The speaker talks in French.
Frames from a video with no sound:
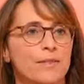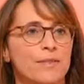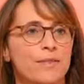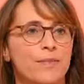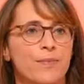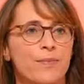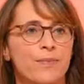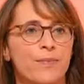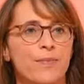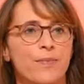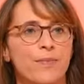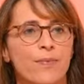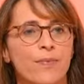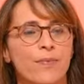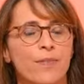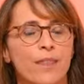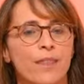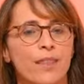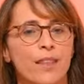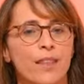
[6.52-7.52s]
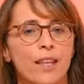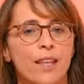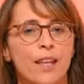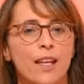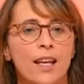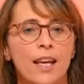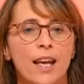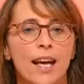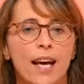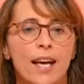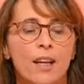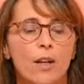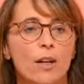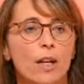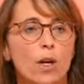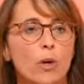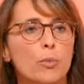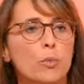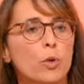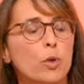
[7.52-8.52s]
conventionnelle alors
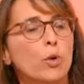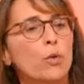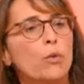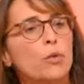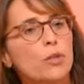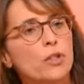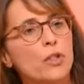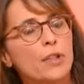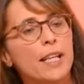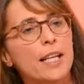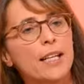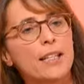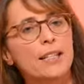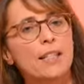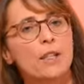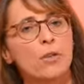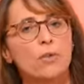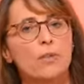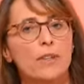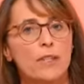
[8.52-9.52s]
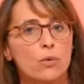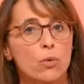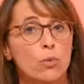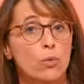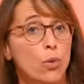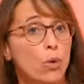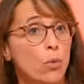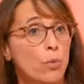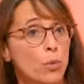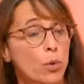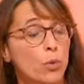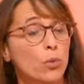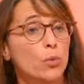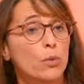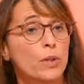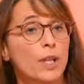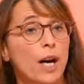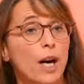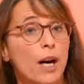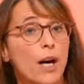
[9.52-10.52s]
la rupture conventionnelle, c'est une façon de rompre le
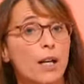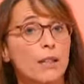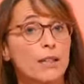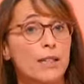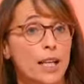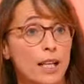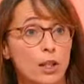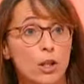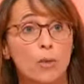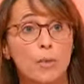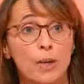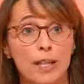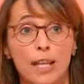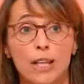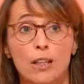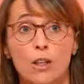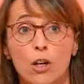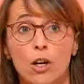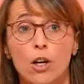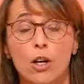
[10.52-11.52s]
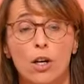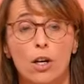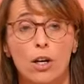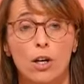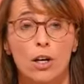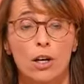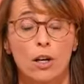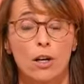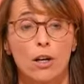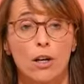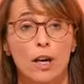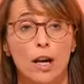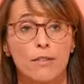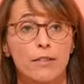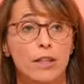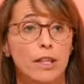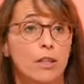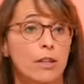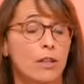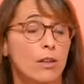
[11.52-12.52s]
contrat d'un commun accord euh,
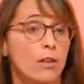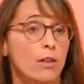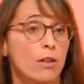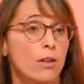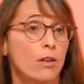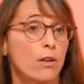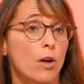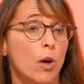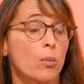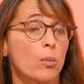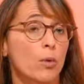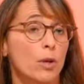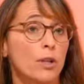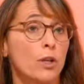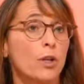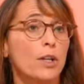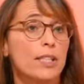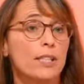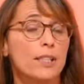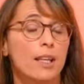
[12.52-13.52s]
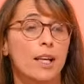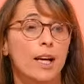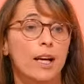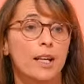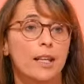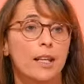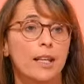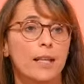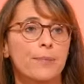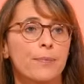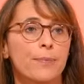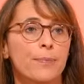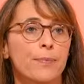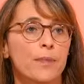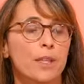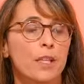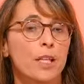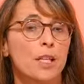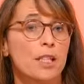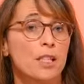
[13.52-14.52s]
avec euh, employeur et salarié.
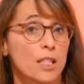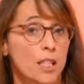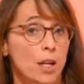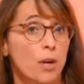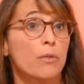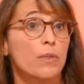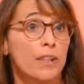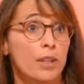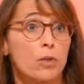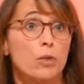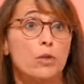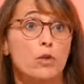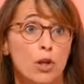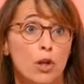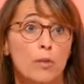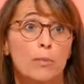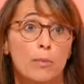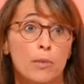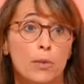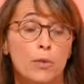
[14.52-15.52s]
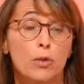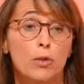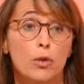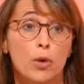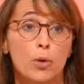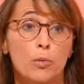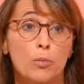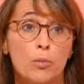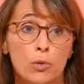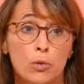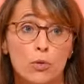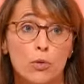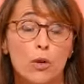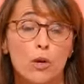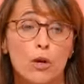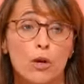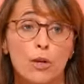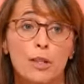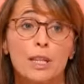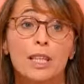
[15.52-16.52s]
C'est en fait le seul mode de
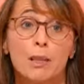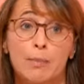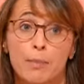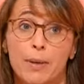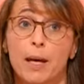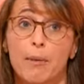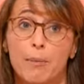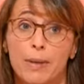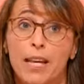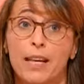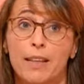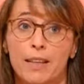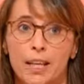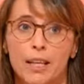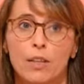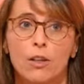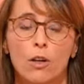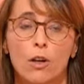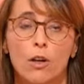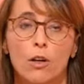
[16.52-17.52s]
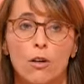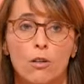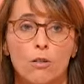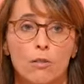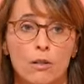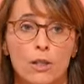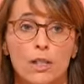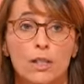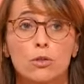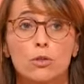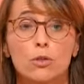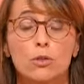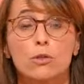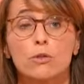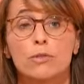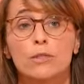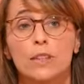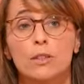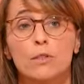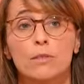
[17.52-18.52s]
rupture euh, qui permet un accord. Les autres
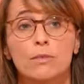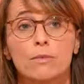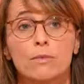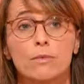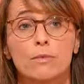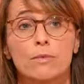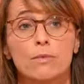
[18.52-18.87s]
un accord